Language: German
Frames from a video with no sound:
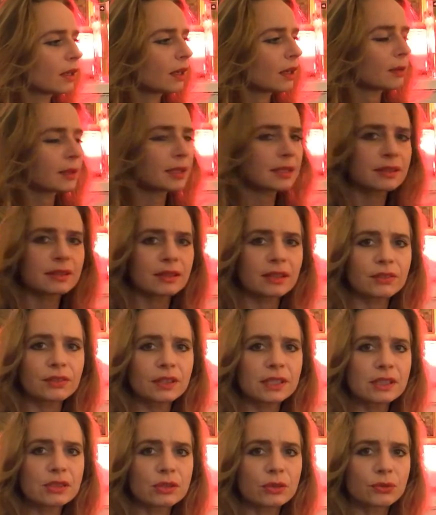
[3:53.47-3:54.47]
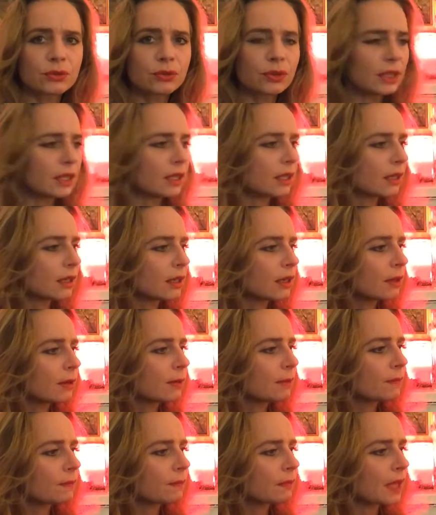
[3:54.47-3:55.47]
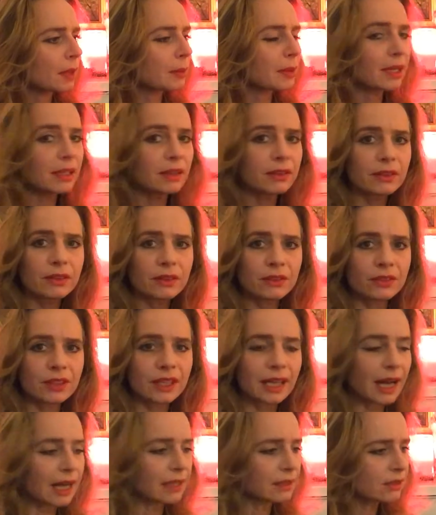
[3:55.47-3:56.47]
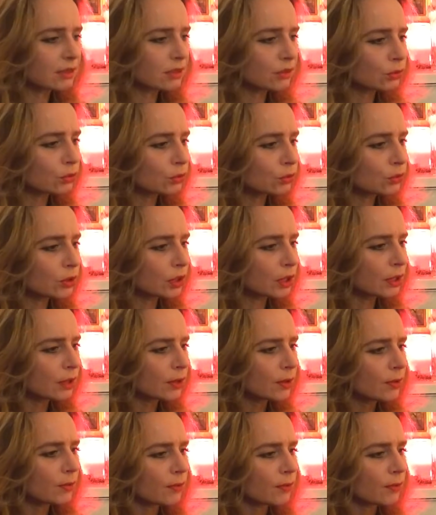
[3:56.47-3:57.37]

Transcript: Aber das ist ja viel zu viel. Aber äh, wie kannst du nur?